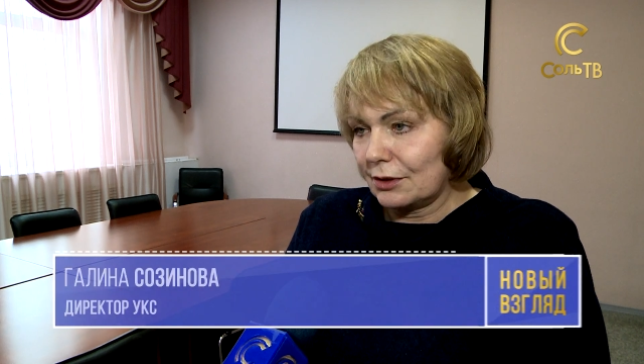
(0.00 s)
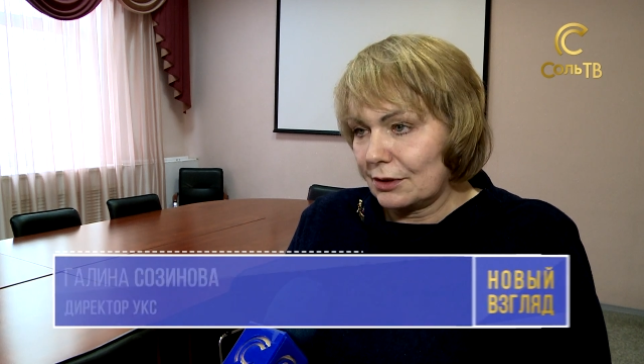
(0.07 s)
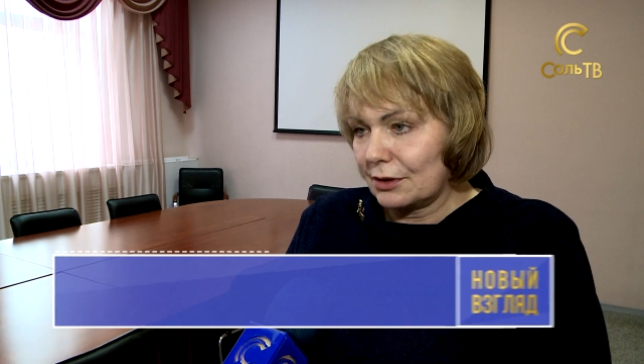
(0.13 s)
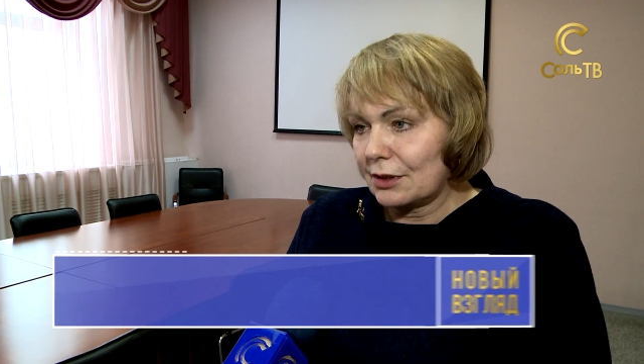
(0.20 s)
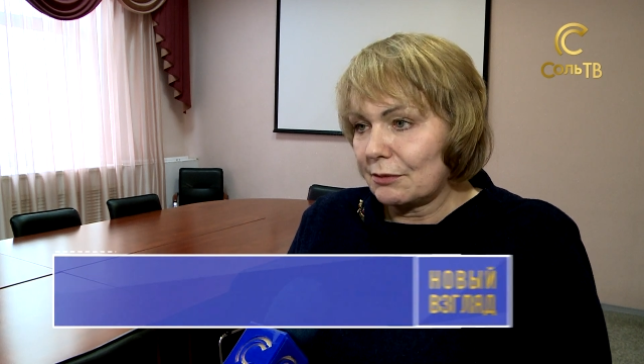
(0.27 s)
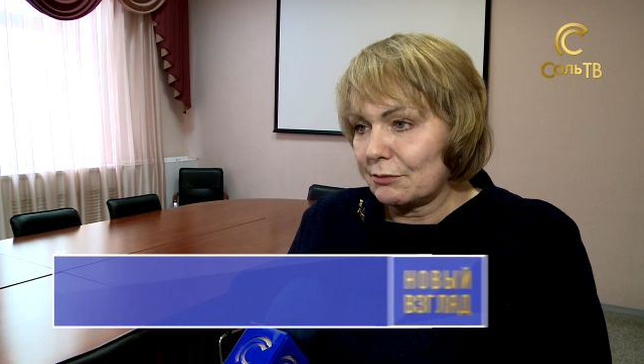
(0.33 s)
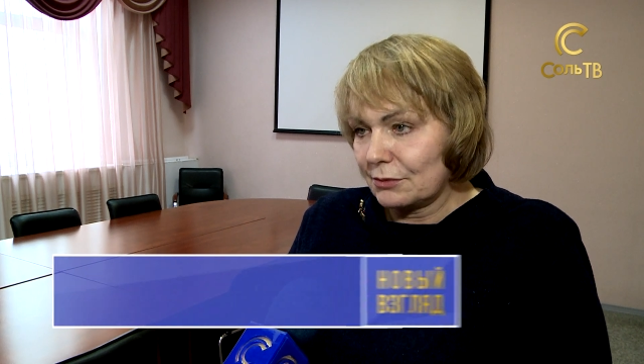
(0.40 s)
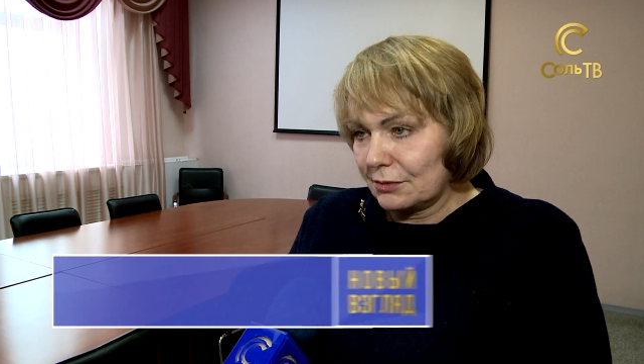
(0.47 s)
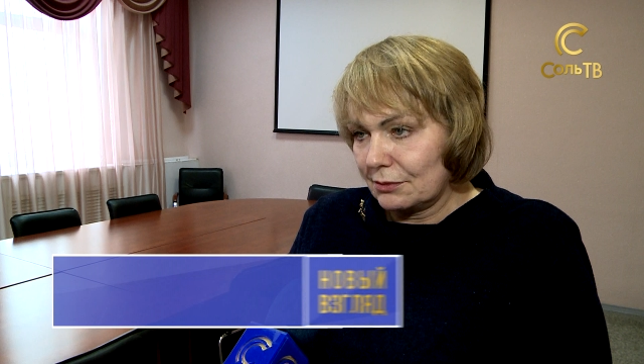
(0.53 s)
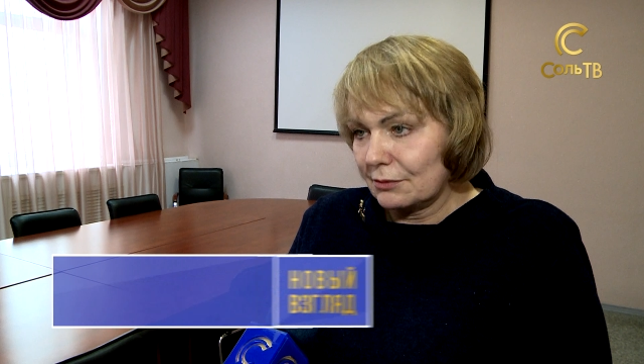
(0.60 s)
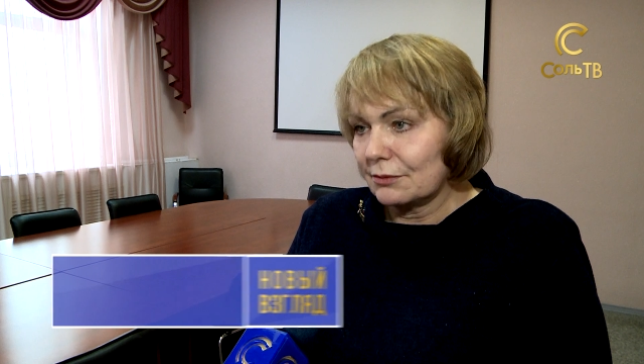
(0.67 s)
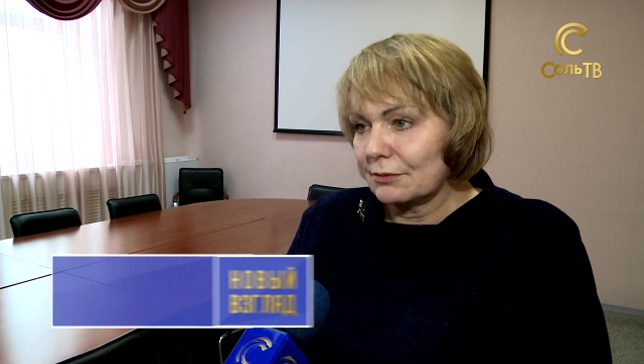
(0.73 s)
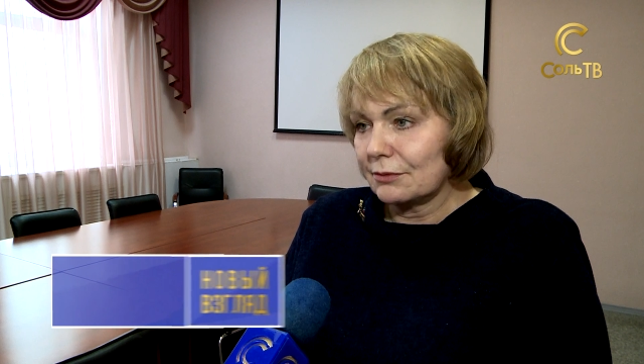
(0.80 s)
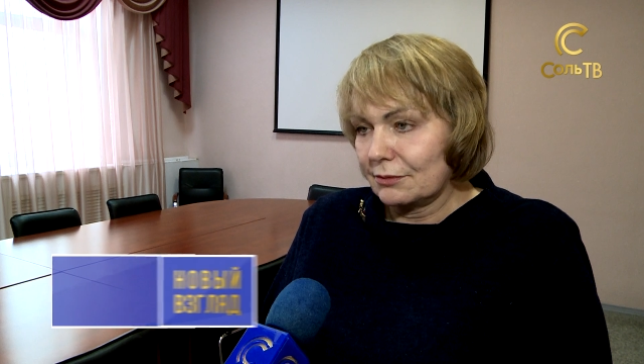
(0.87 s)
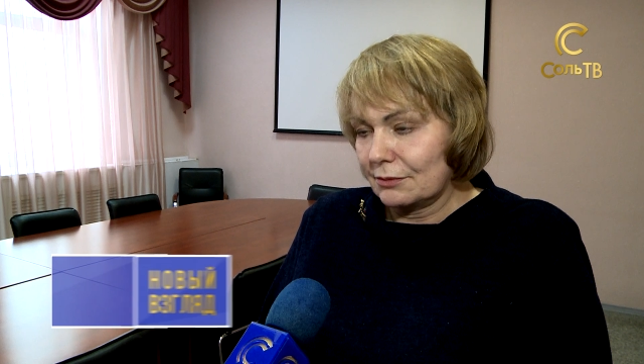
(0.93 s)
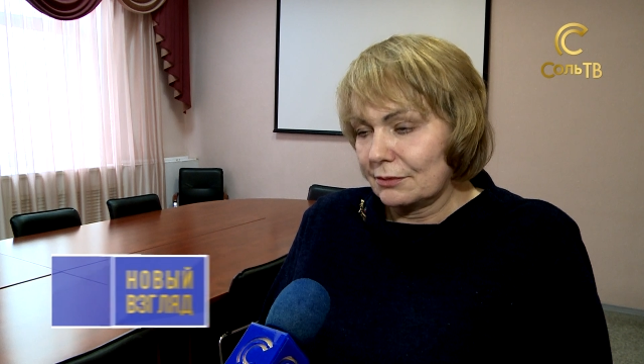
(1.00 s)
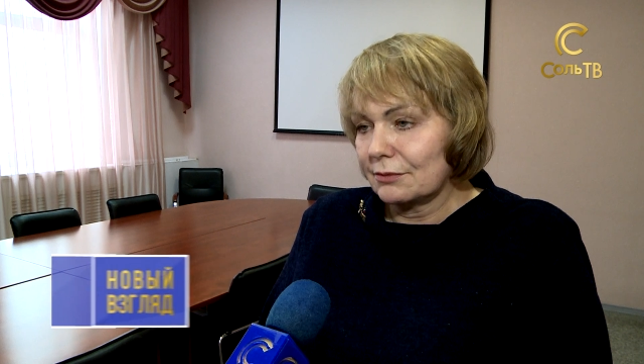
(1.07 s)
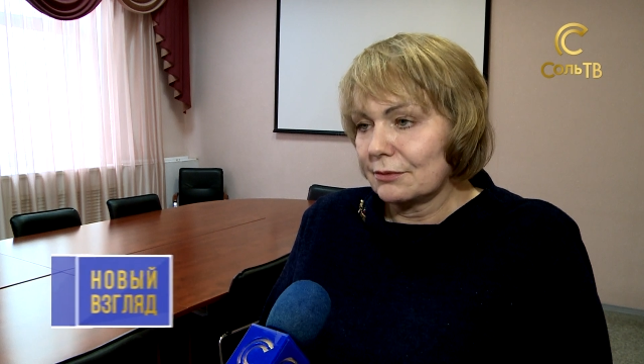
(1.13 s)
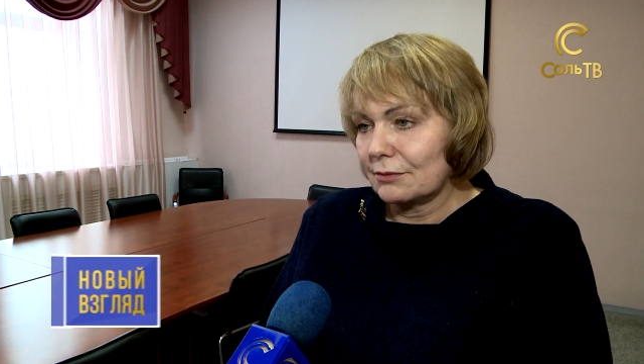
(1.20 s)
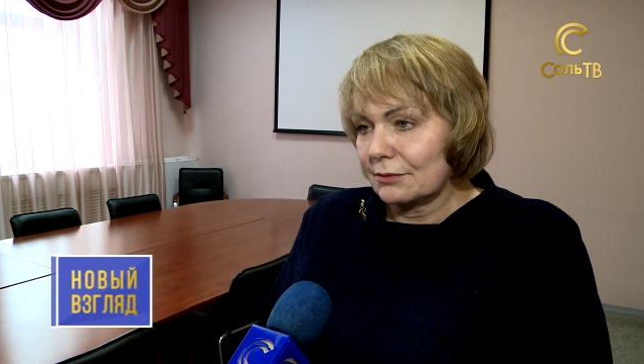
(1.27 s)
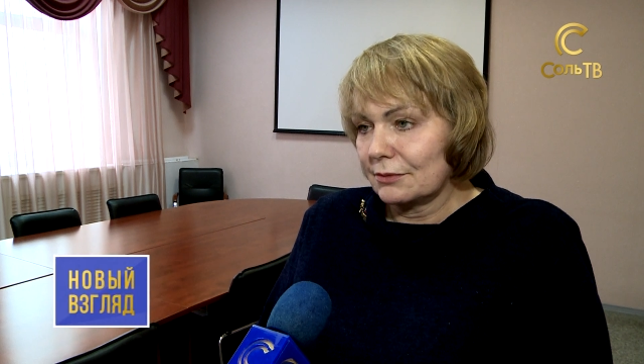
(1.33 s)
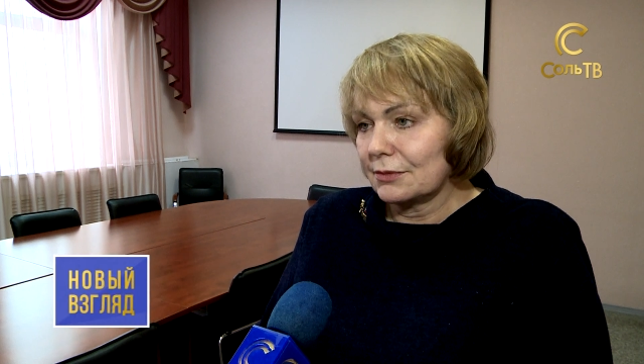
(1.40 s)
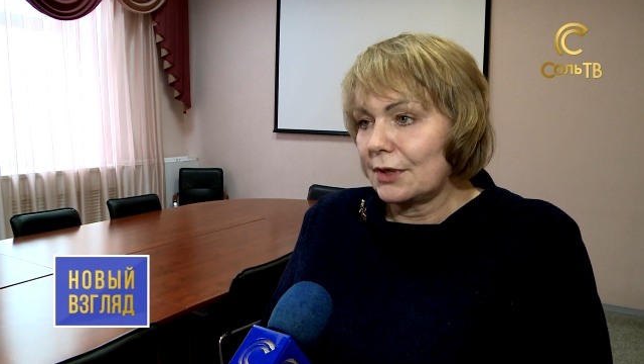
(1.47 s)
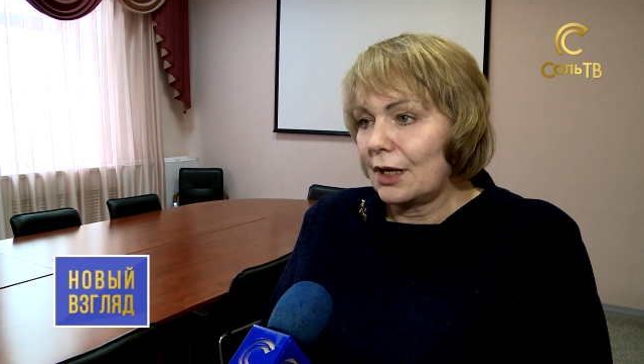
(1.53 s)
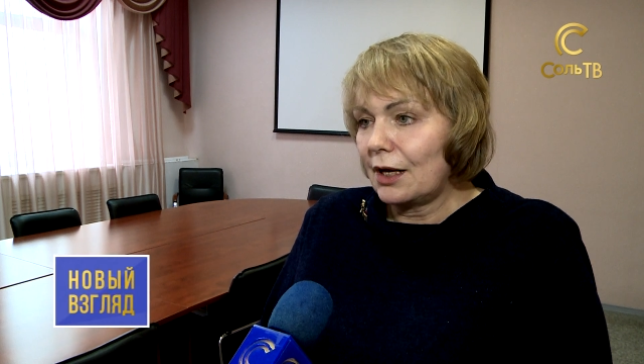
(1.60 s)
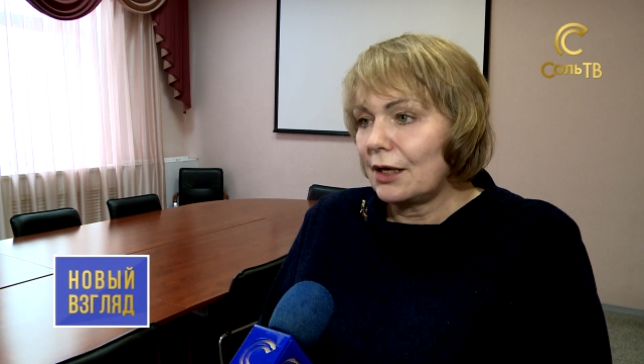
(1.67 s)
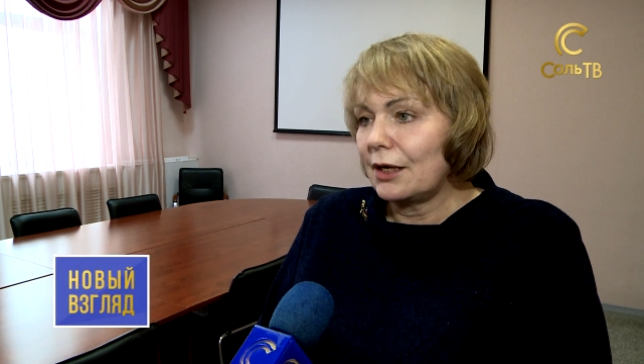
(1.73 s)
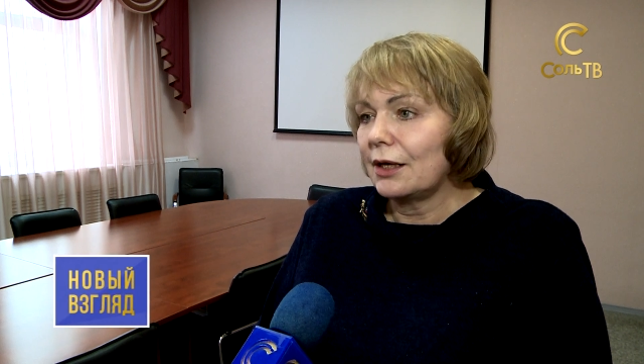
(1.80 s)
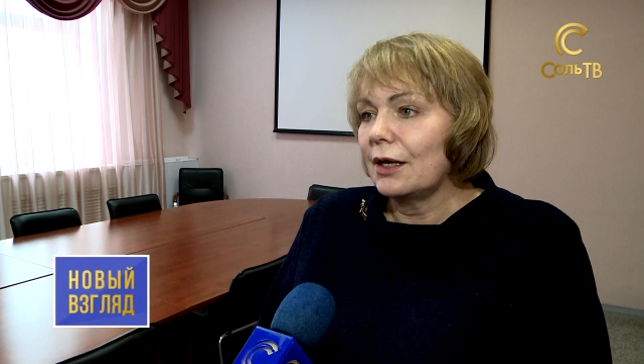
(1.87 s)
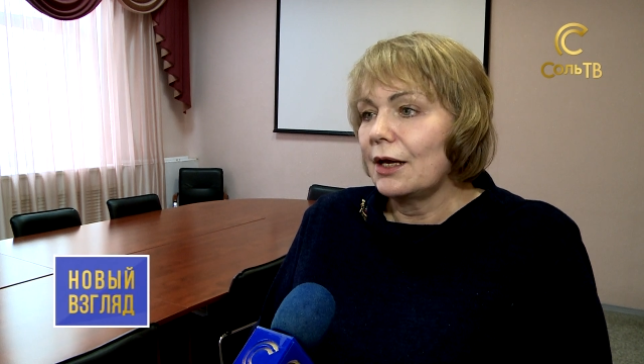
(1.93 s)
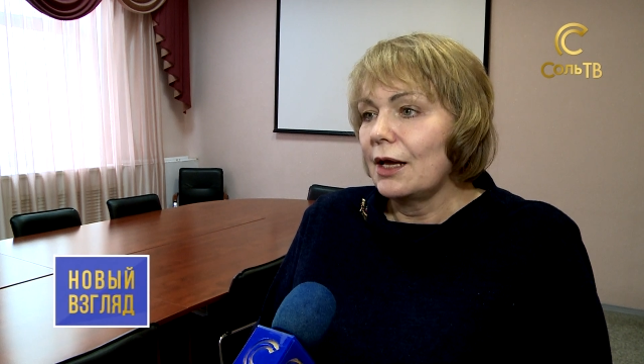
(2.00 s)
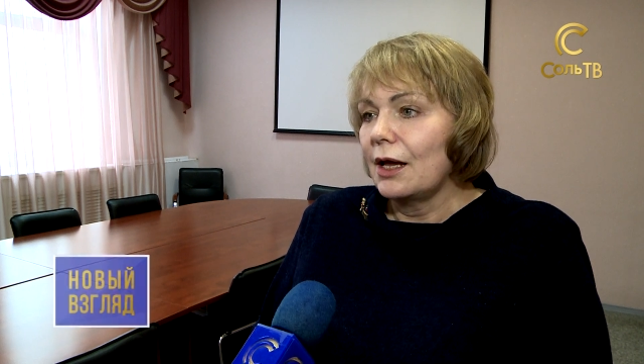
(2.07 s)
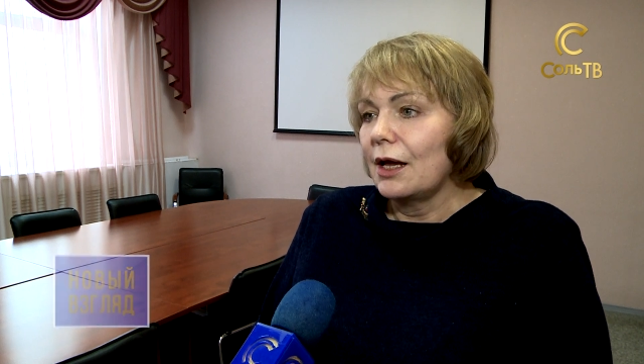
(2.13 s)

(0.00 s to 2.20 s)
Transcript: нам дали.